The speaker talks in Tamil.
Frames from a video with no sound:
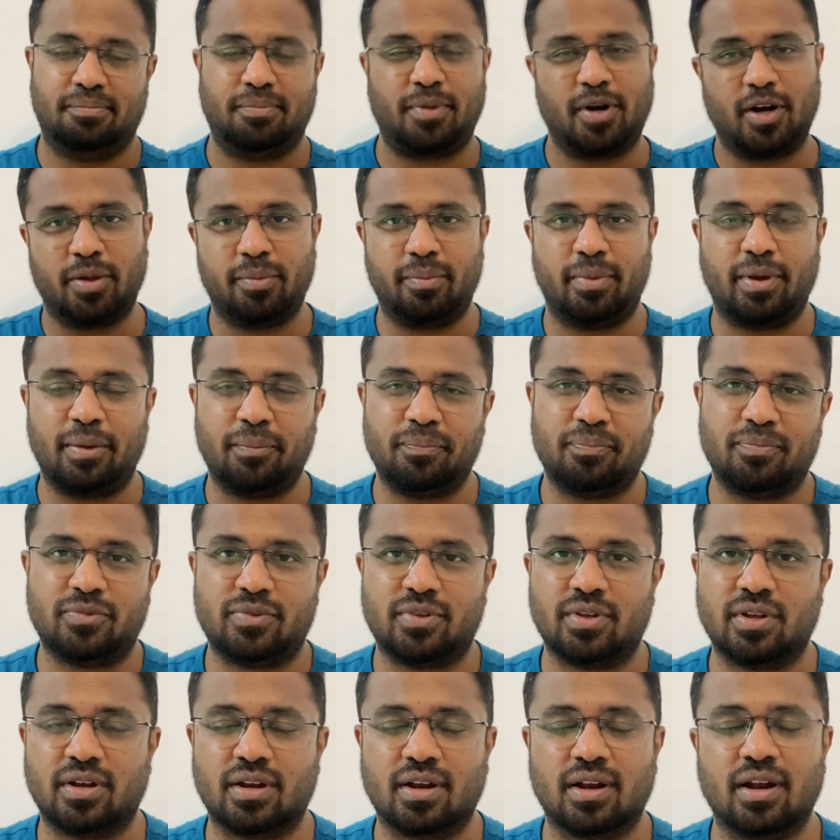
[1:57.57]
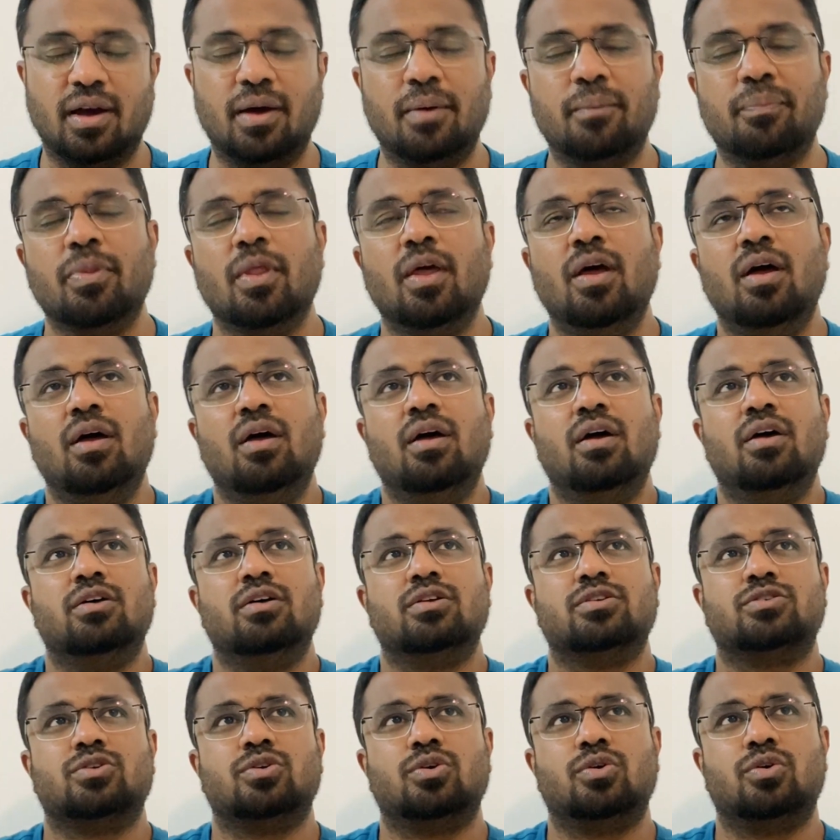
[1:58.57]
படமே சரிங்களா
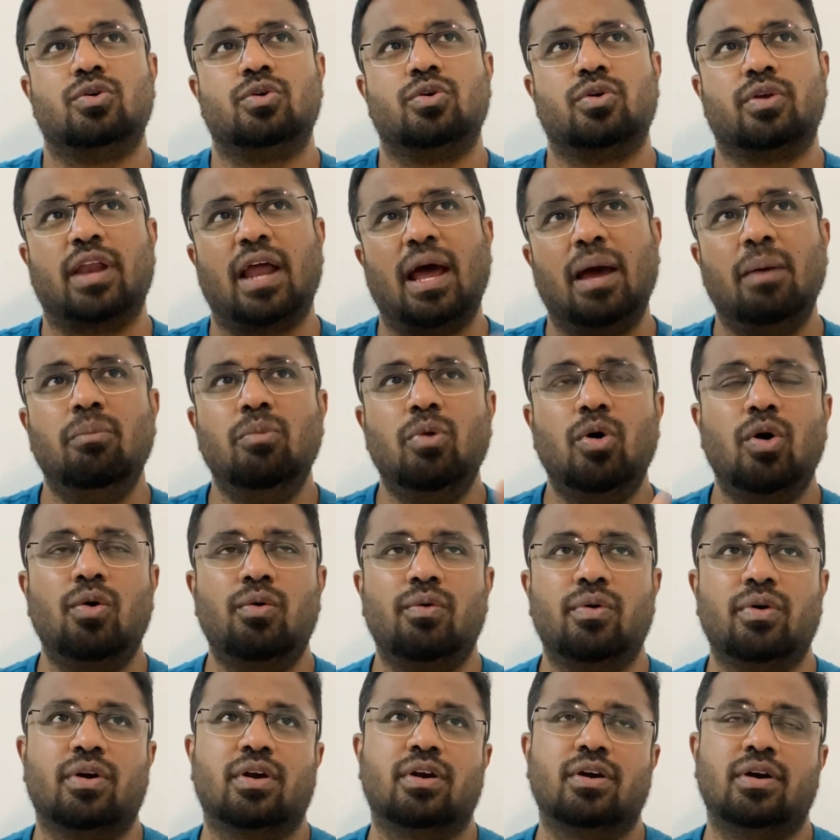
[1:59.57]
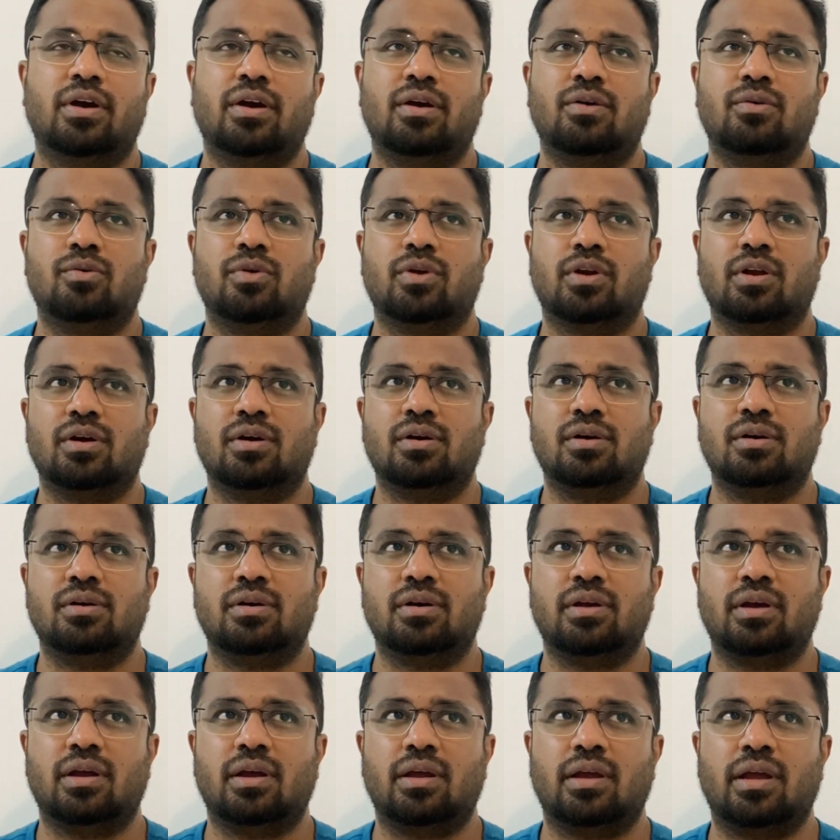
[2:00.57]
ஸோ ரேம்போவுக்கு ஒரு
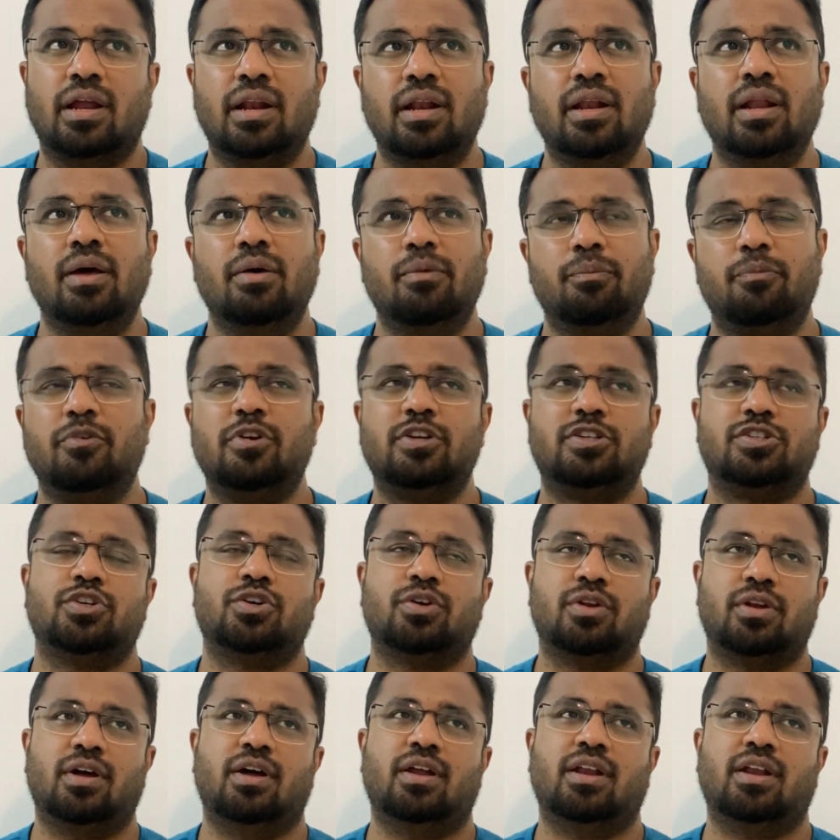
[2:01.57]
என்ன விஷயம்னா